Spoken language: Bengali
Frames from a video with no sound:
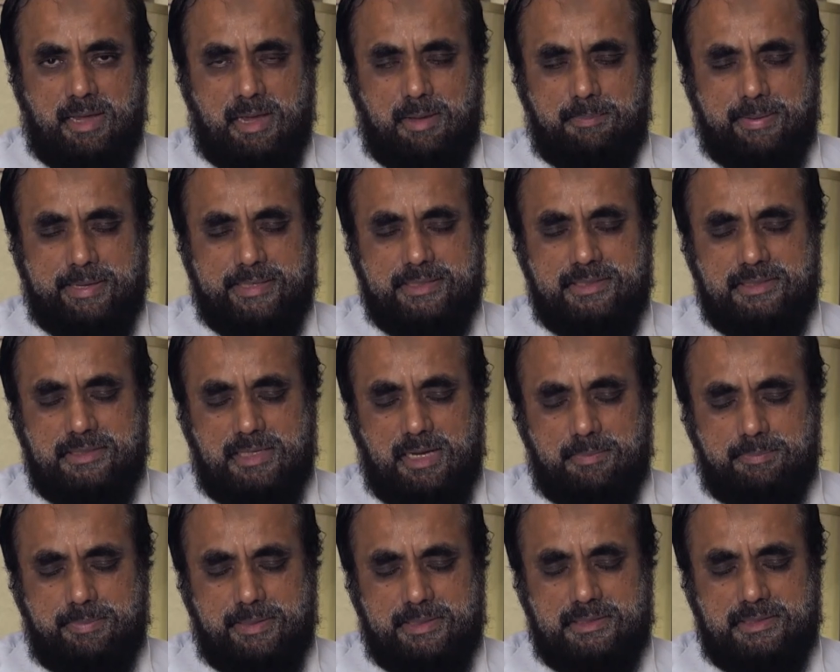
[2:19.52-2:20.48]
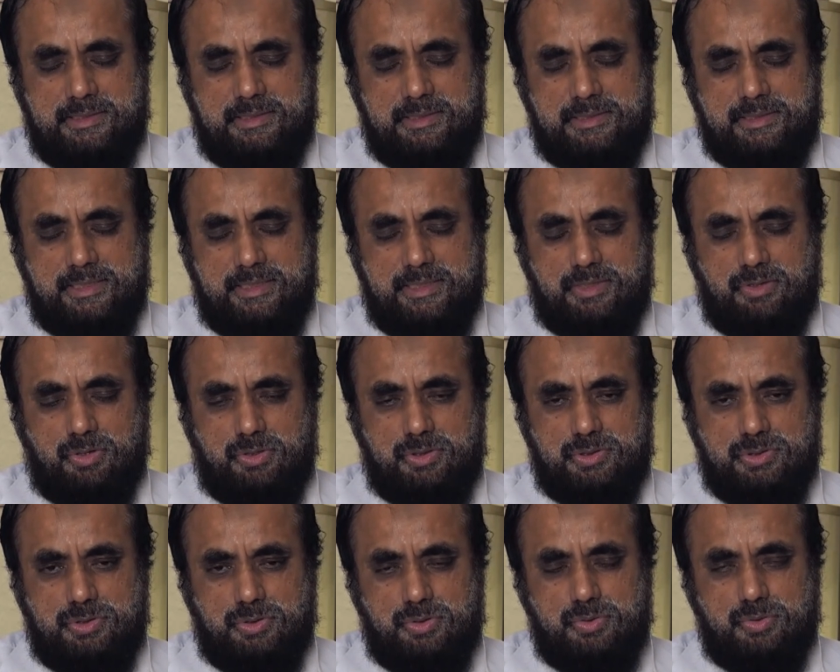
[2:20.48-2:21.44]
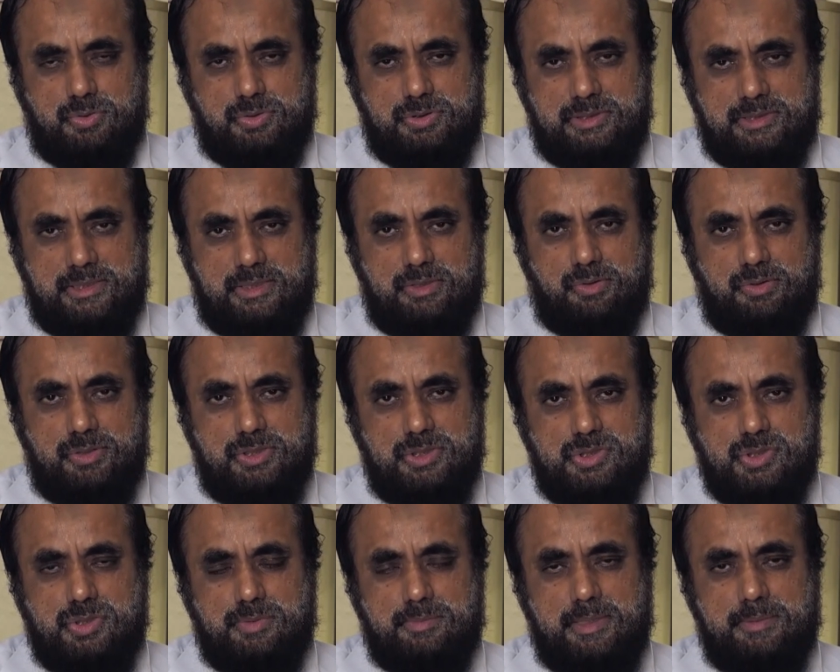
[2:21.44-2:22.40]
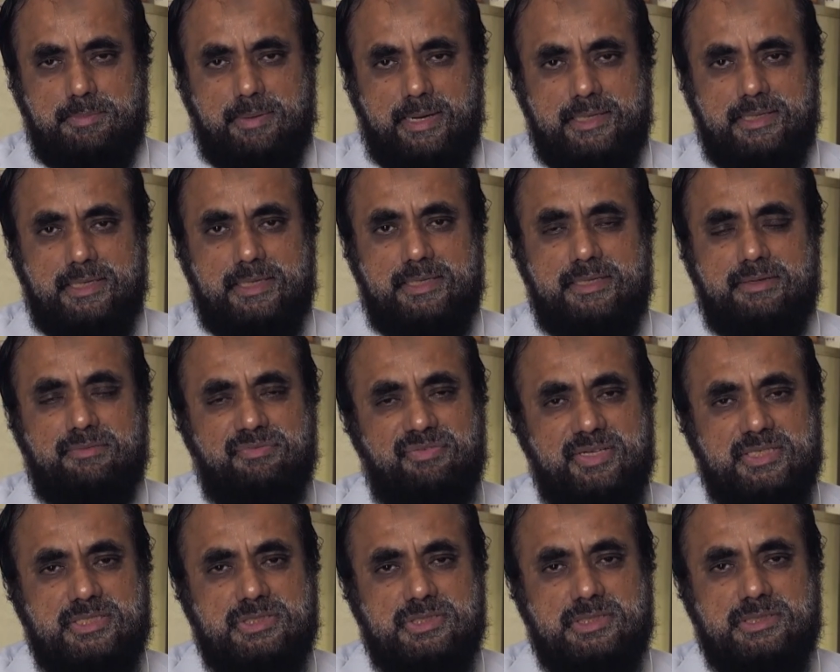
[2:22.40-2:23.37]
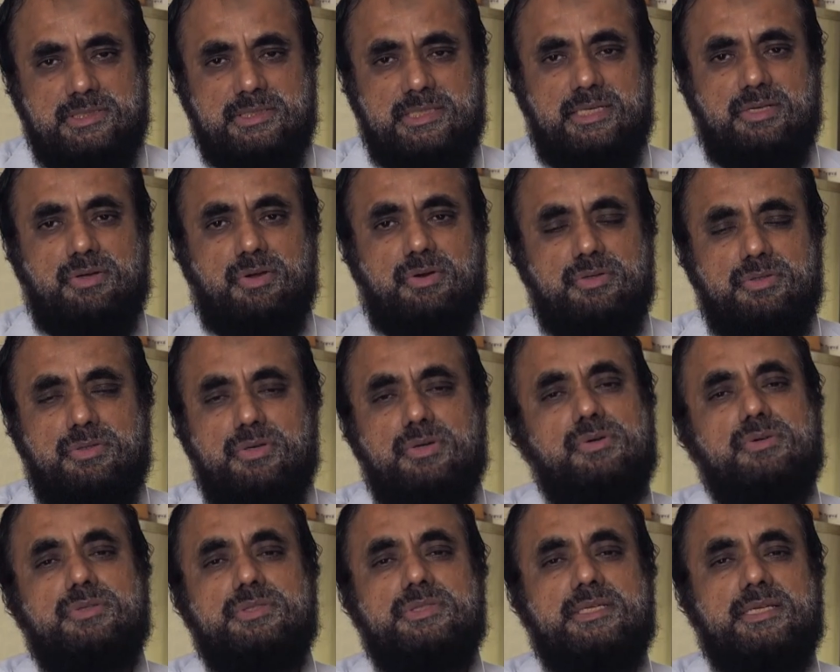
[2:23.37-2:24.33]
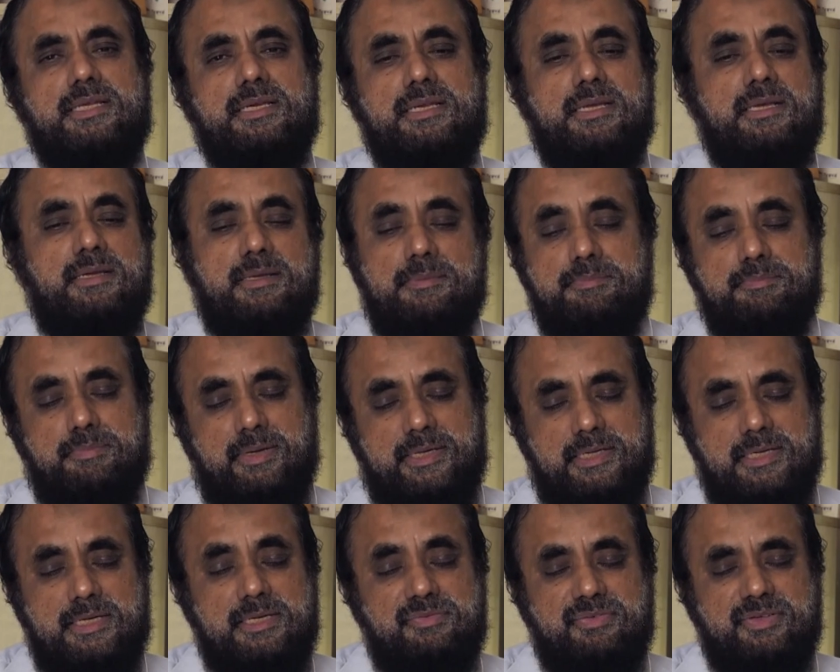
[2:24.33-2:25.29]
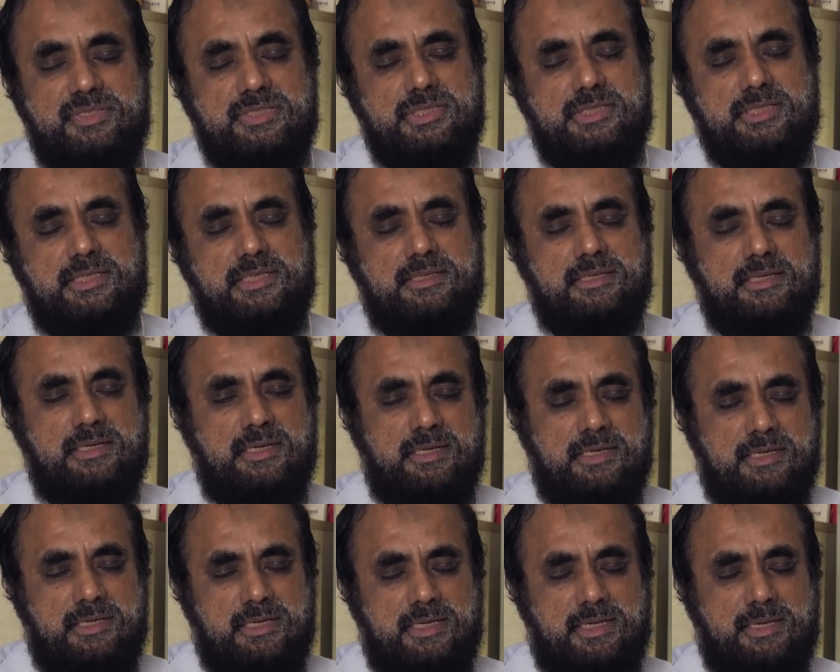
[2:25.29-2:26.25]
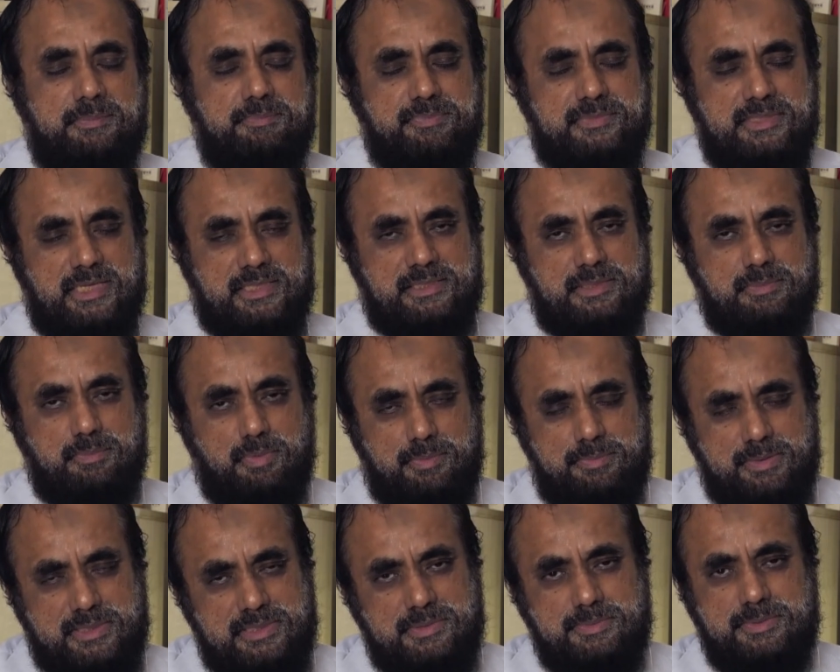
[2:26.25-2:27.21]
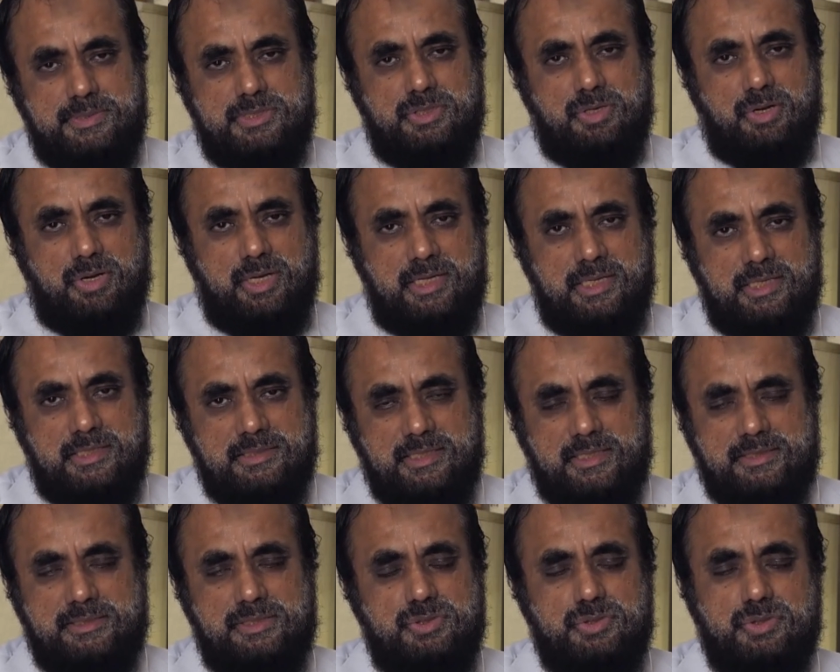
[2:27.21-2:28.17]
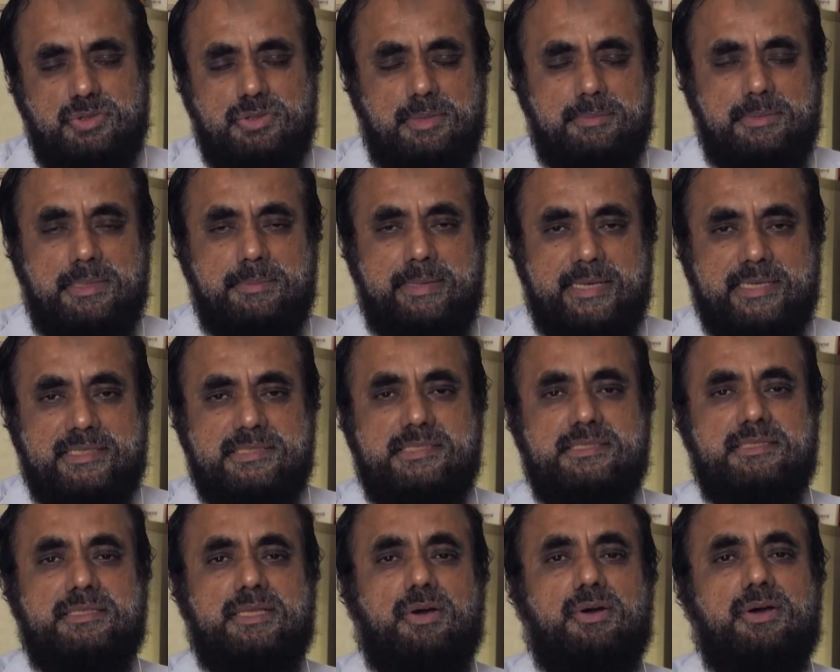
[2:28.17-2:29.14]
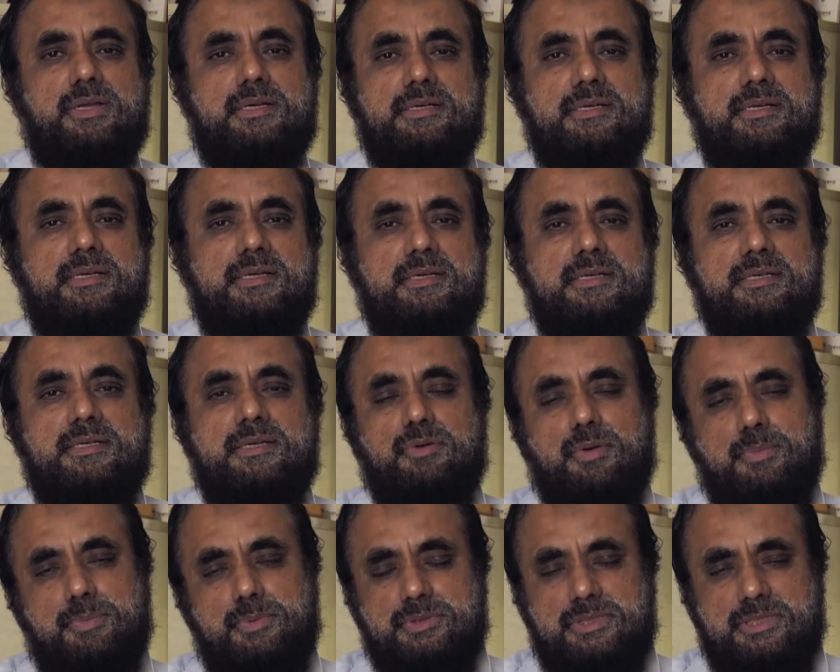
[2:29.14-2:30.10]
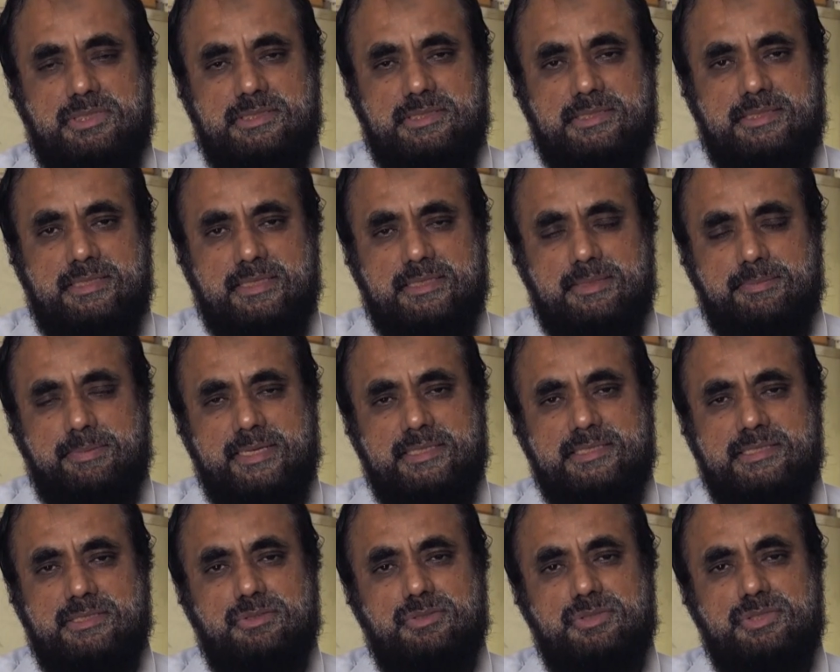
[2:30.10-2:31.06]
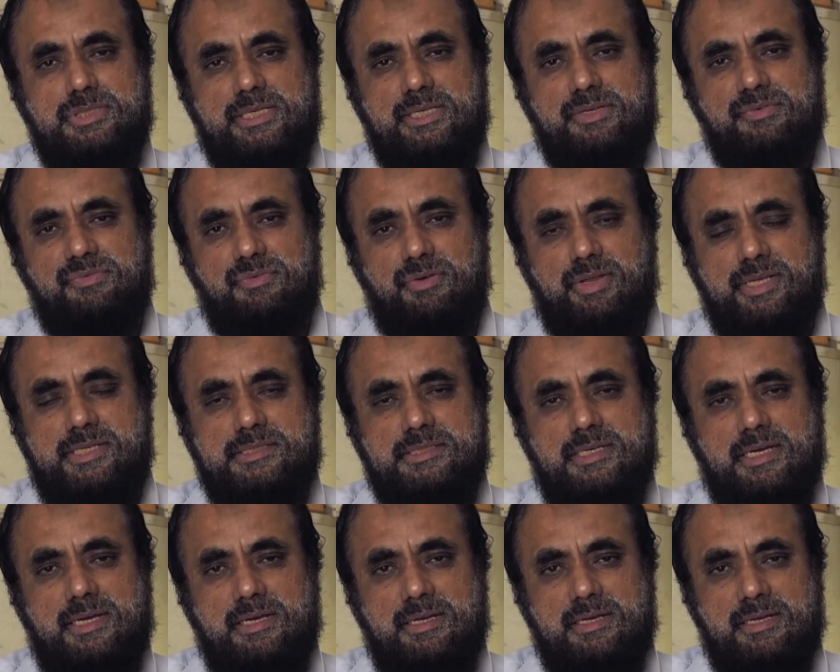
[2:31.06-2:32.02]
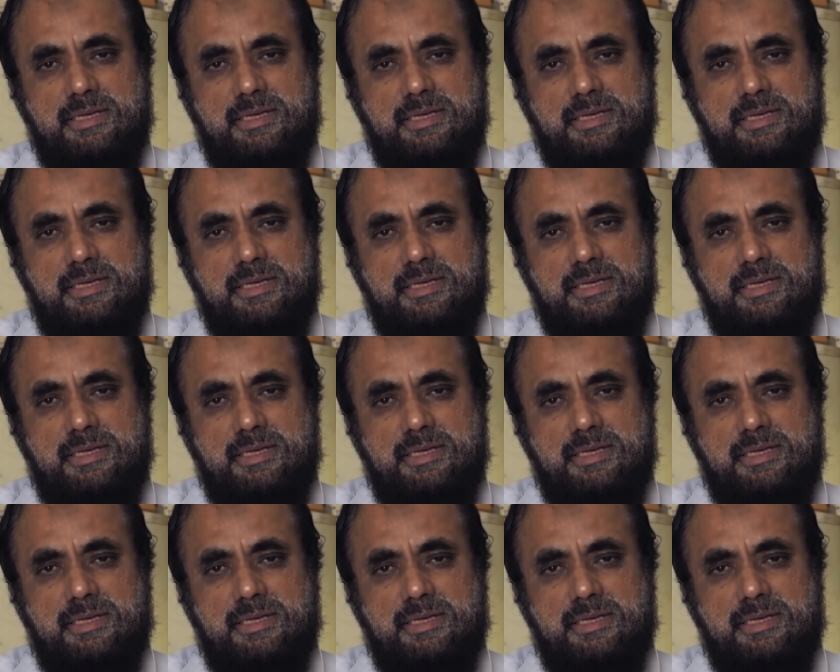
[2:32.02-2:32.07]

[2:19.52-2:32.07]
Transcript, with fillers: হাঁপানি হাঁপানিকে কন্ট্রোল করতে গেলে অনেক সময় ভাইরাল ইনফেকশানকে কন্ট্রোল করতে গেলে ভাইরাল ইনফেকশনের যাদের বেশি বেশি হয় তাদের জন্য আমরা ভ্যাকসিন দেওয়ার উপদেশ দিই একটা ভ্যাকসিন হচ্ছে ইনফ্লুয়েঞ্জা